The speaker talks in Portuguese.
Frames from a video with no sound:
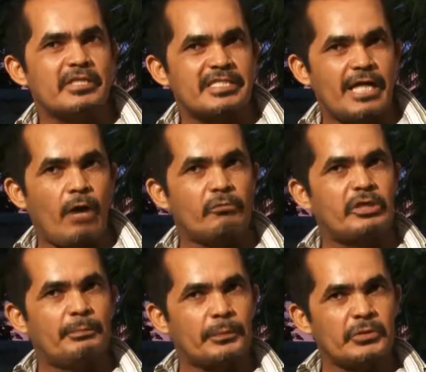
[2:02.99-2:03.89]
mensal
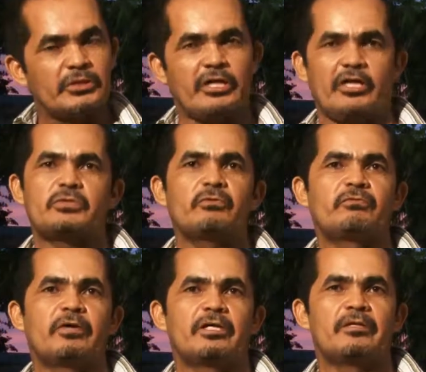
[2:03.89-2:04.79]
que pro
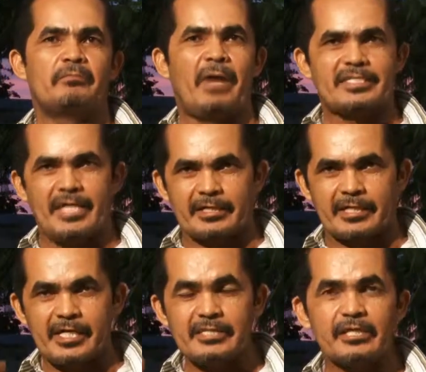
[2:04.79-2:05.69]
endereço vem, mas a
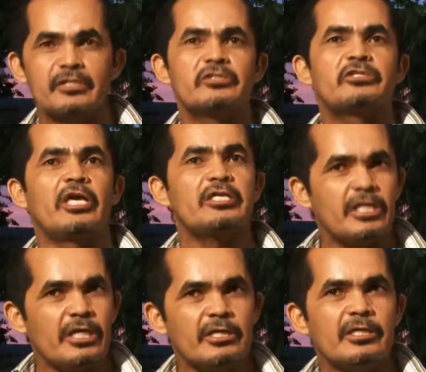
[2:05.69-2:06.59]
grana
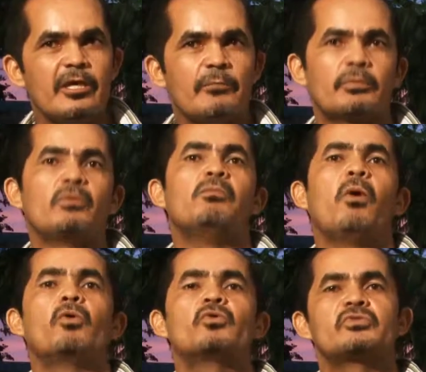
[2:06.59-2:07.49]
tem que ir pro
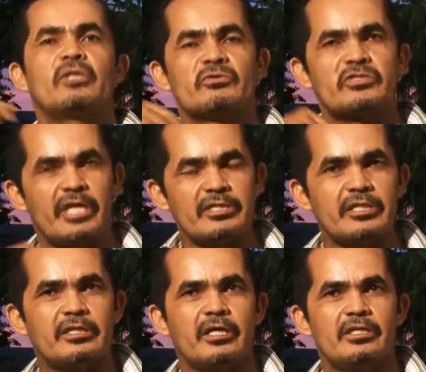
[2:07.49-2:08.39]
bolso não sei
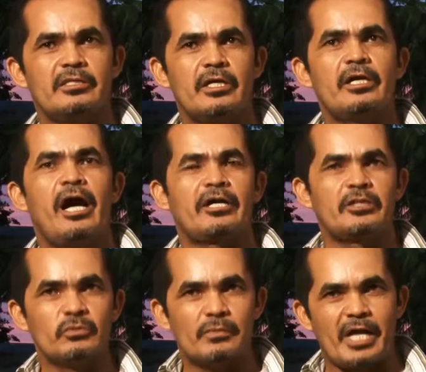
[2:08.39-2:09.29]
de quem.
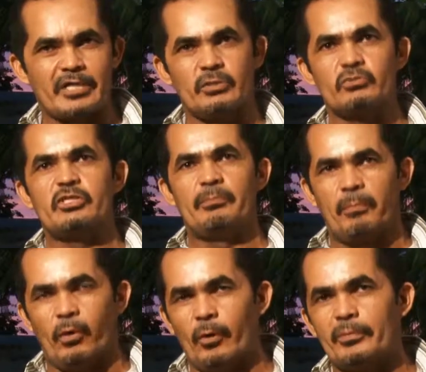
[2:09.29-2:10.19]
Aqui no Brasil, se
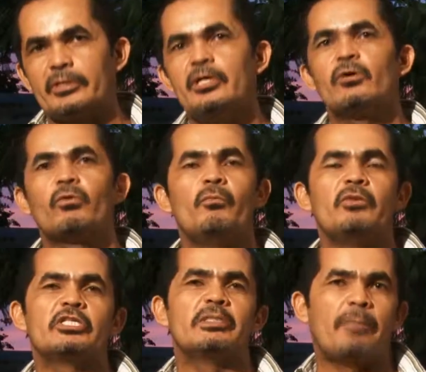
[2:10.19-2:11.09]
pobre
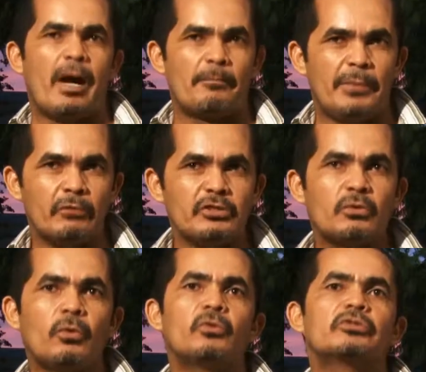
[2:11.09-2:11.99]
comer esse papel
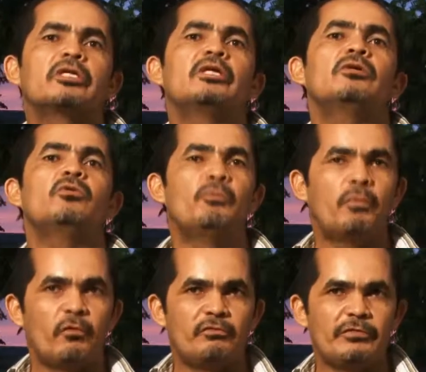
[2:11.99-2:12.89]
de conta, o
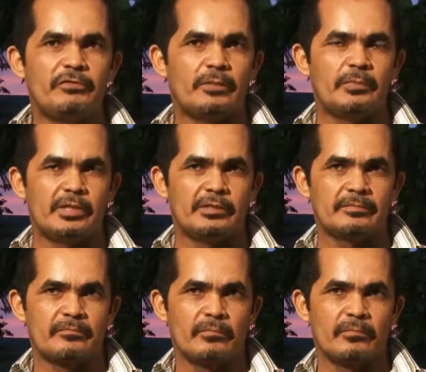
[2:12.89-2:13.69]
povo vivia bem.